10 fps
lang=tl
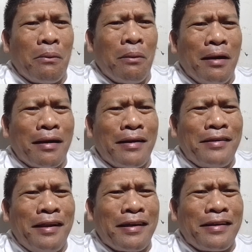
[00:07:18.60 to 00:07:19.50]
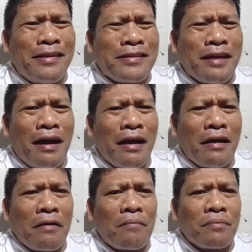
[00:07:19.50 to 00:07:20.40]
Wala kang delikadisa
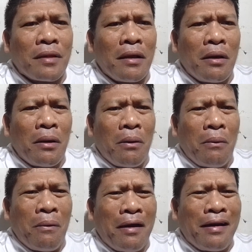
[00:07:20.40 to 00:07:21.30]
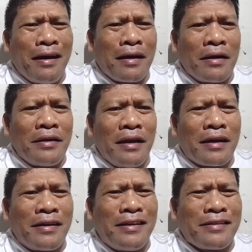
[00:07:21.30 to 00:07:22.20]
wala kang
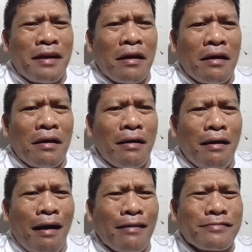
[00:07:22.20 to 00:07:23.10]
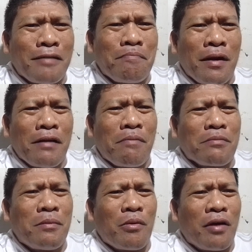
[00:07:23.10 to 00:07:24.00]
delikadesa ang kapal ng
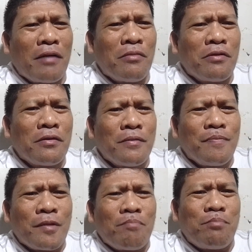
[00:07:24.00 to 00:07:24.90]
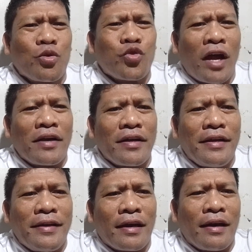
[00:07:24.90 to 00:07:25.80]
pagmumukha mo putang
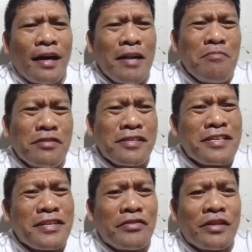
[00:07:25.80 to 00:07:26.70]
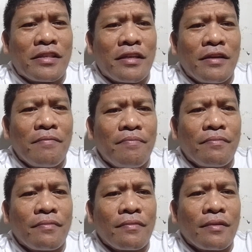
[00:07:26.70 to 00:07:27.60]
ina ka alam mo Sara Duterte
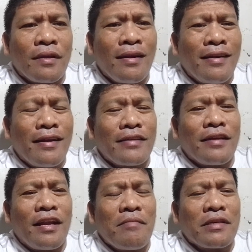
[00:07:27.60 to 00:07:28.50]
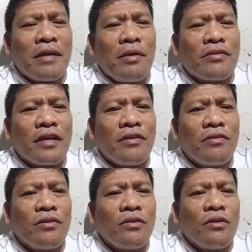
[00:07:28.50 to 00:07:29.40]
isa lang masabi ko sa
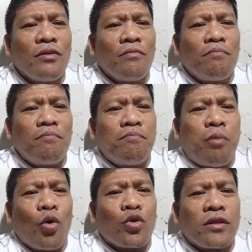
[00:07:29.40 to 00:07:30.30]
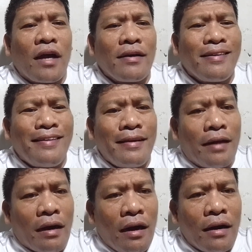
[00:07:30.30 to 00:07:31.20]
iyo putang
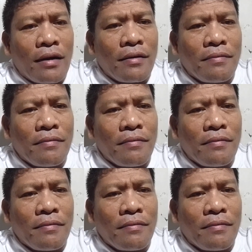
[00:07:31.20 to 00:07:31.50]
ina ka